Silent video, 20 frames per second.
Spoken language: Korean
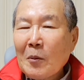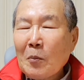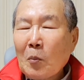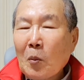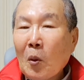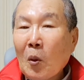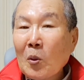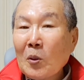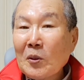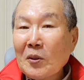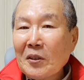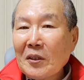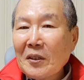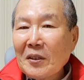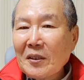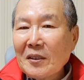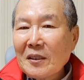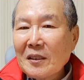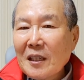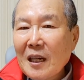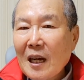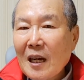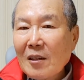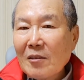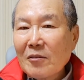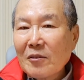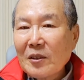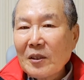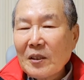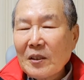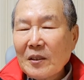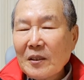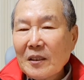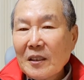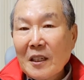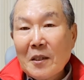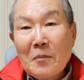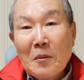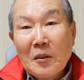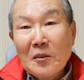모르던 것을 알고요.
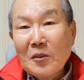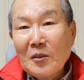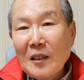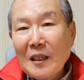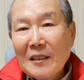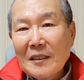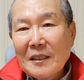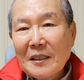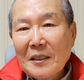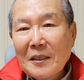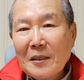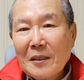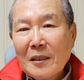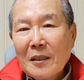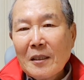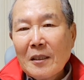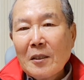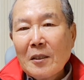그게 뭔지 아세요?